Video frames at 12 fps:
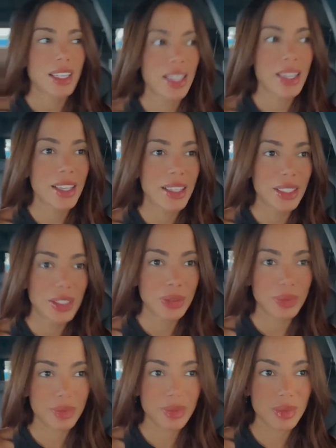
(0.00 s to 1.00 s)

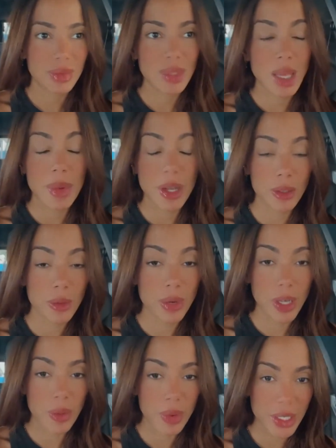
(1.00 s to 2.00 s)
É, Gabriel do
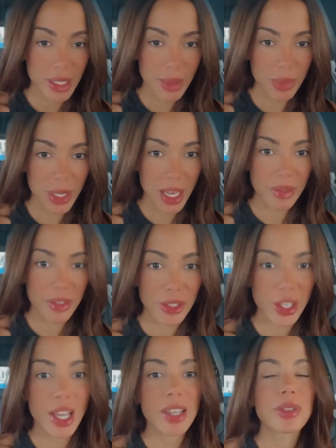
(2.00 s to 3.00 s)
Borel, por exemplo, que é
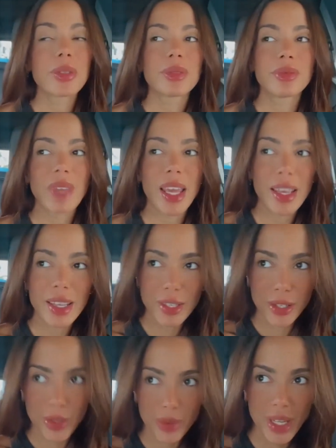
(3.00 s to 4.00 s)
evangélico, tem a
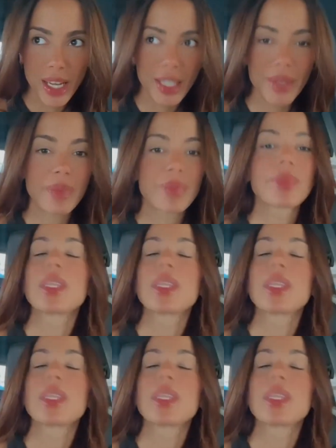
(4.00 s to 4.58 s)
religião dele.